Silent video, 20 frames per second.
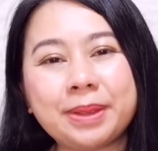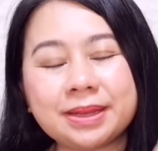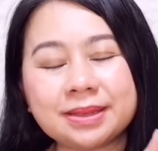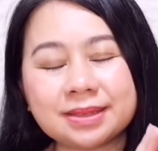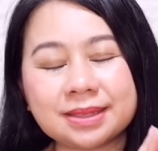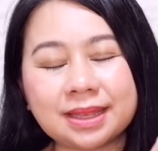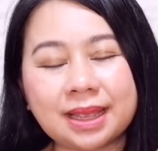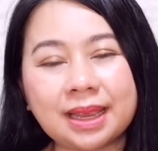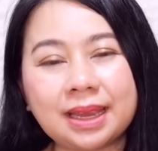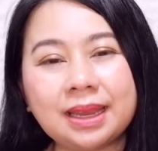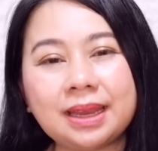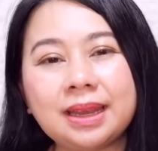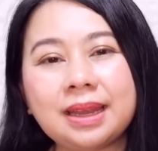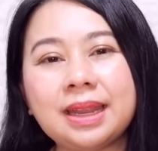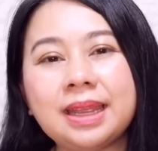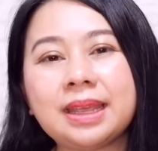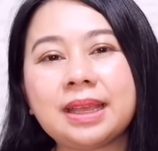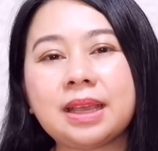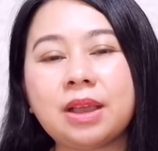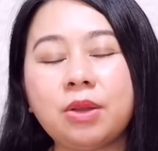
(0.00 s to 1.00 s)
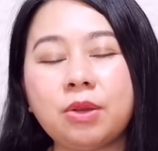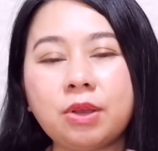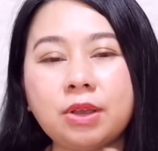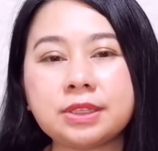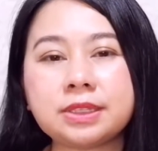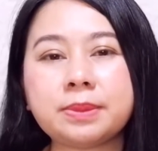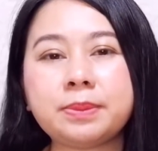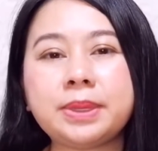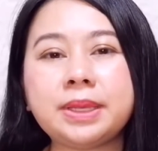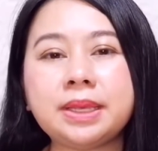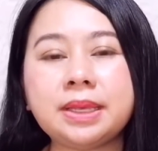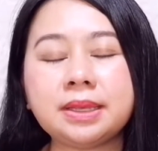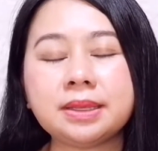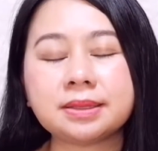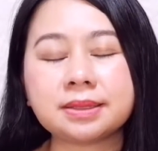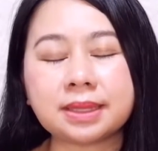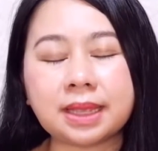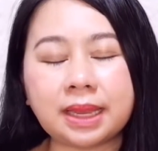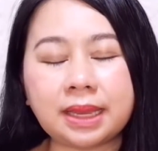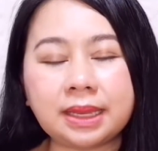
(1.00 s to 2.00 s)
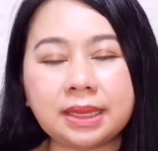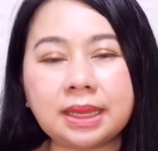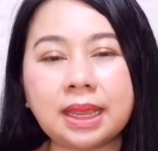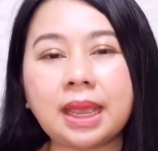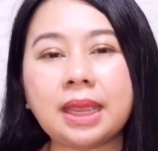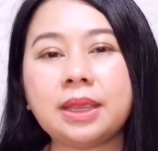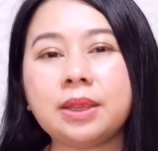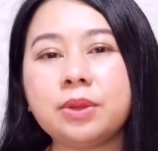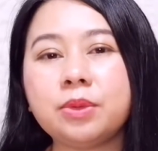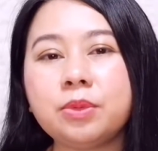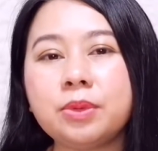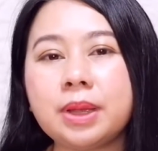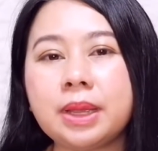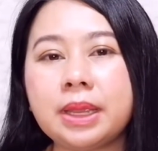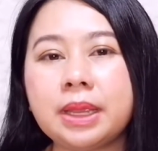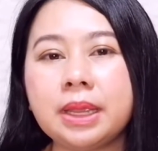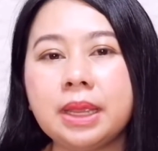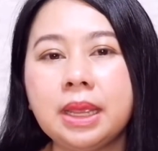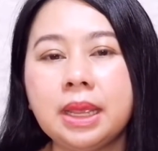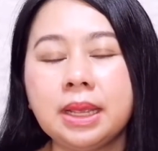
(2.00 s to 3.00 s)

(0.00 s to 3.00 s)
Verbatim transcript: เป็นไซส์เล็กเขาก็จะมีไซส์ใหญ่ด้วย